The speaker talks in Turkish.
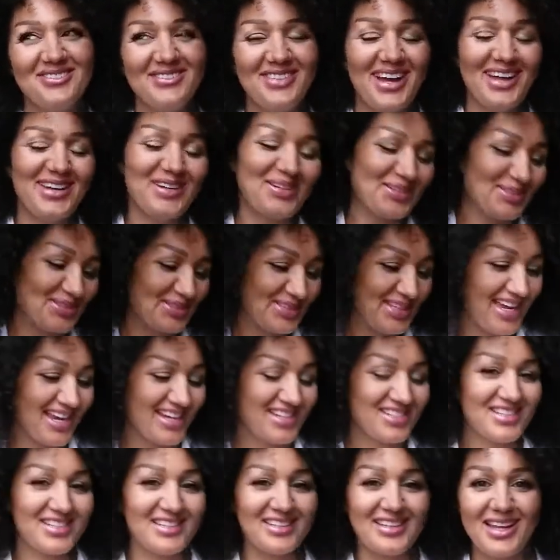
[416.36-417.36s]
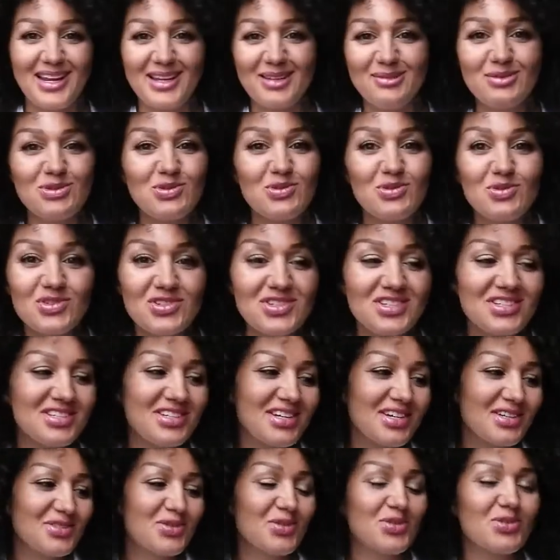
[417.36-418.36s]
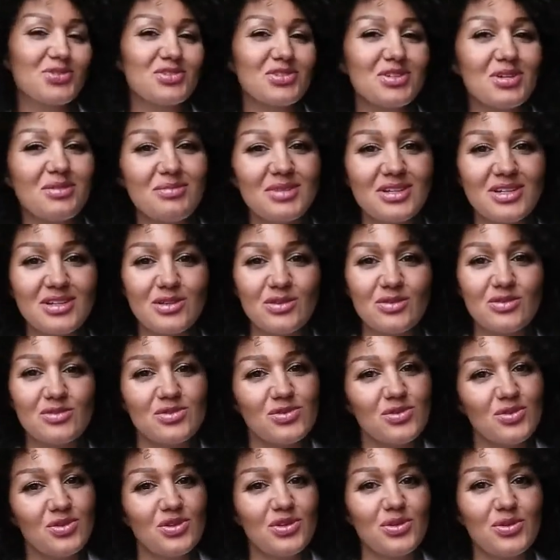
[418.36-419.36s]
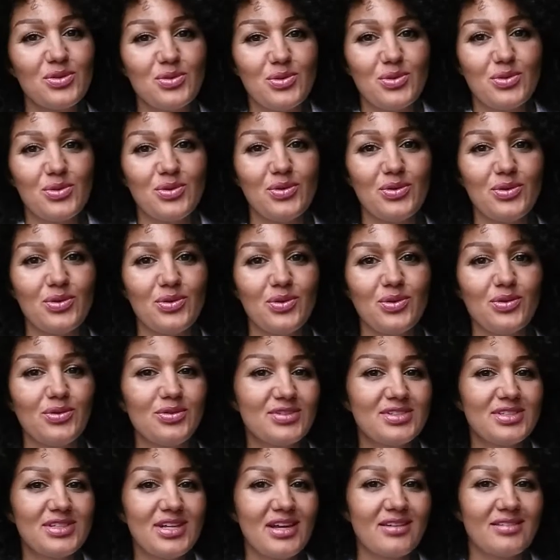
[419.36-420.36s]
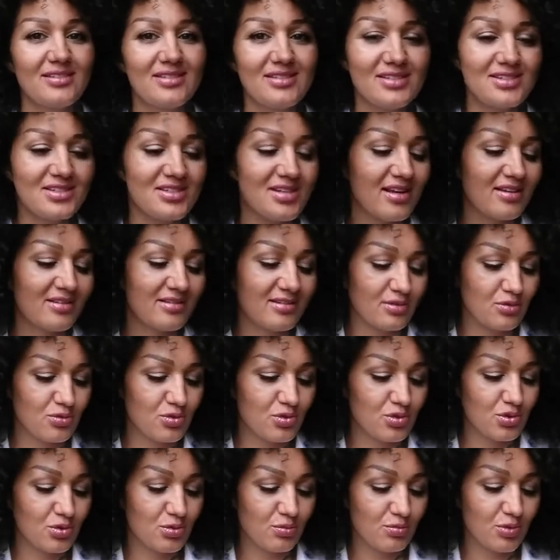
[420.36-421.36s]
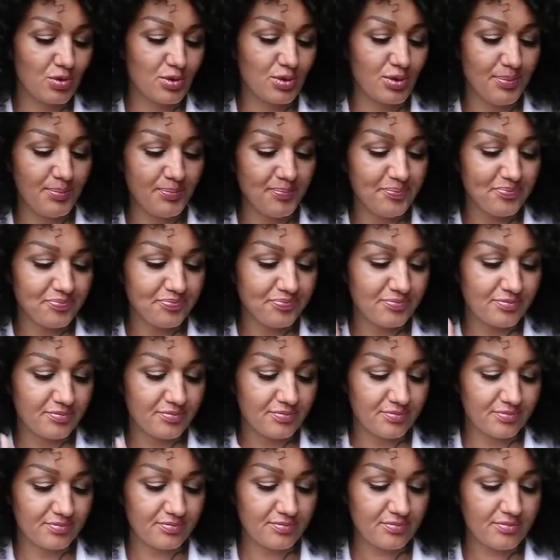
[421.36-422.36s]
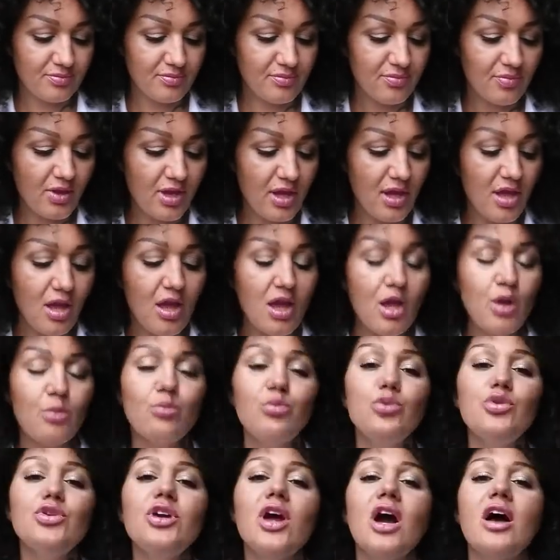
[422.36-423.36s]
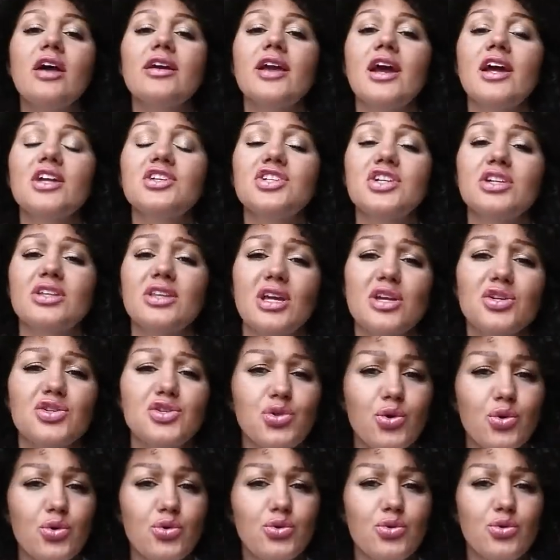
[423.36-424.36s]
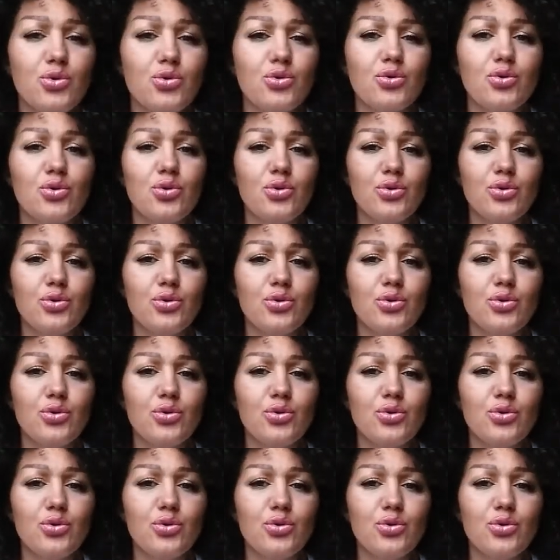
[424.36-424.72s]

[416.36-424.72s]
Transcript: ben onu tercih ederdim. Çünkü çiçek sonuçta bir iki gün sonra kuruyor. Onu saklayacağını da düşünmüyorum. Bu yağ gerçekten çok yoğun